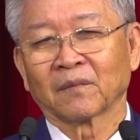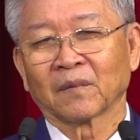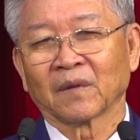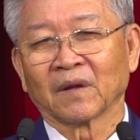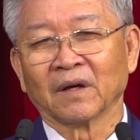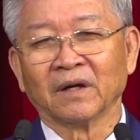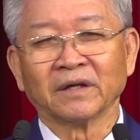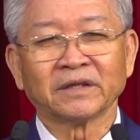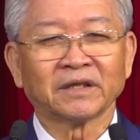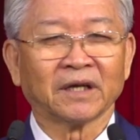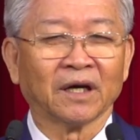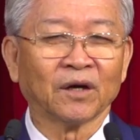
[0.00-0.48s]

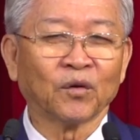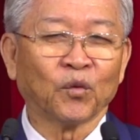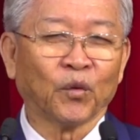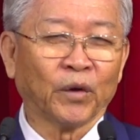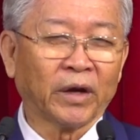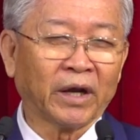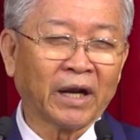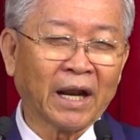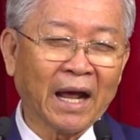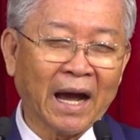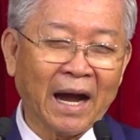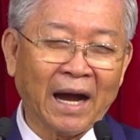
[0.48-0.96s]
Người chưa
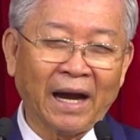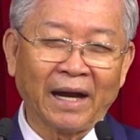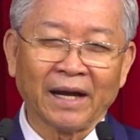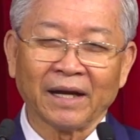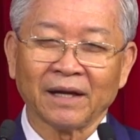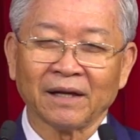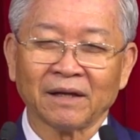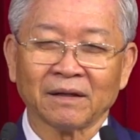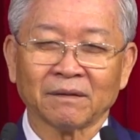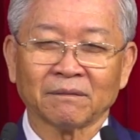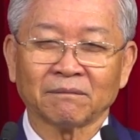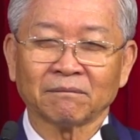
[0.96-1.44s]
quỳ
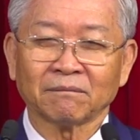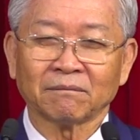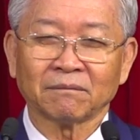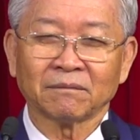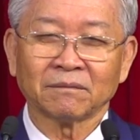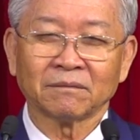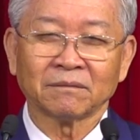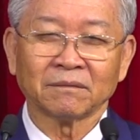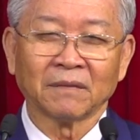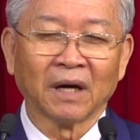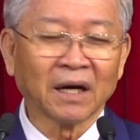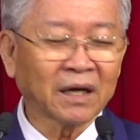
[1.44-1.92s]
lại
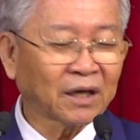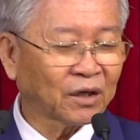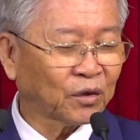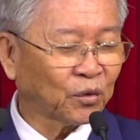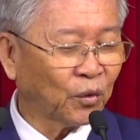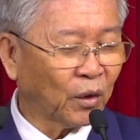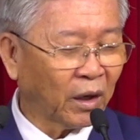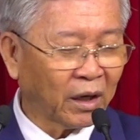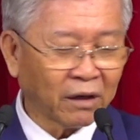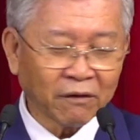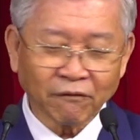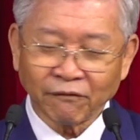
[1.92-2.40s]
bất
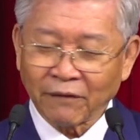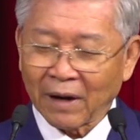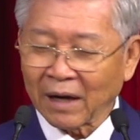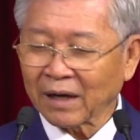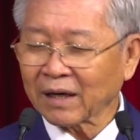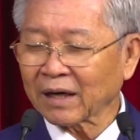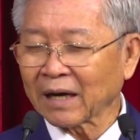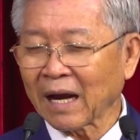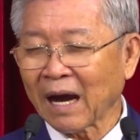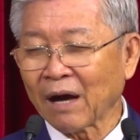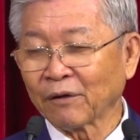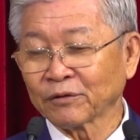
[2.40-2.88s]
luận
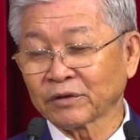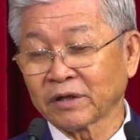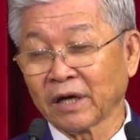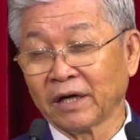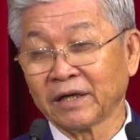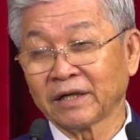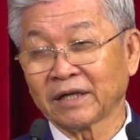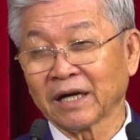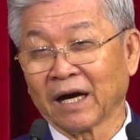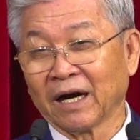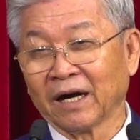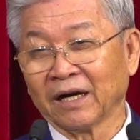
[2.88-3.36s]
vật nào
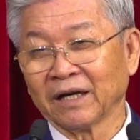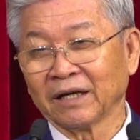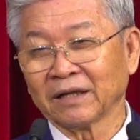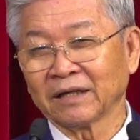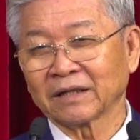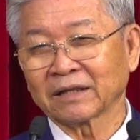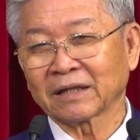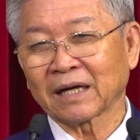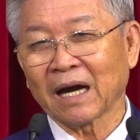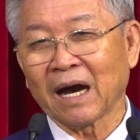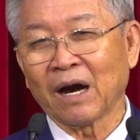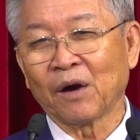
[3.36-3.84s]
trên trời
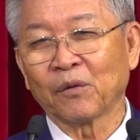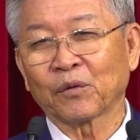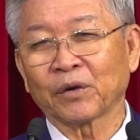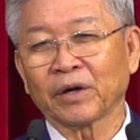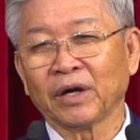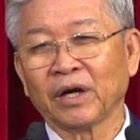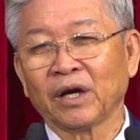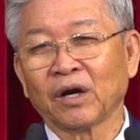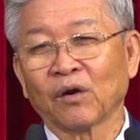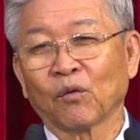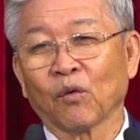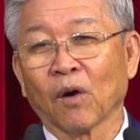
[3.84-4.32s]
cao
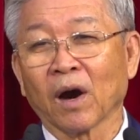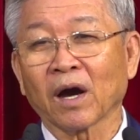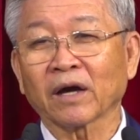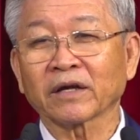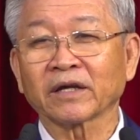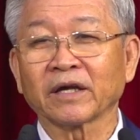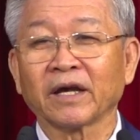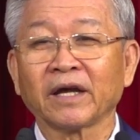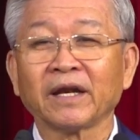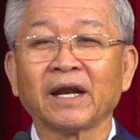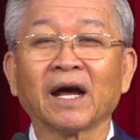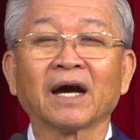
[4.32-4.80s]
kia hoặc
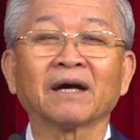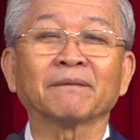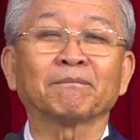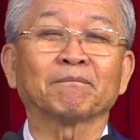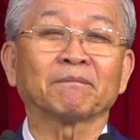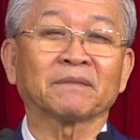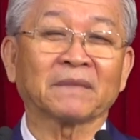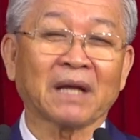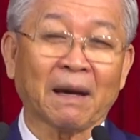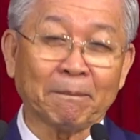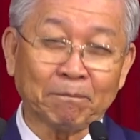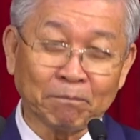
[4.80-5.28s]
dưới đất
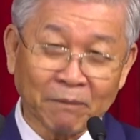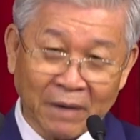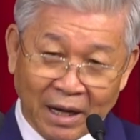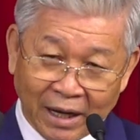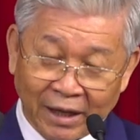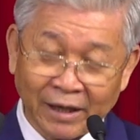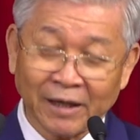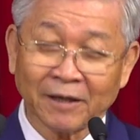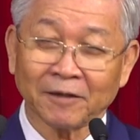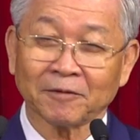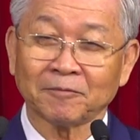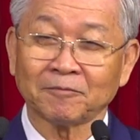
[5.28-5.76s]
thấp
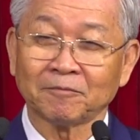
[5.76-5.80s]
này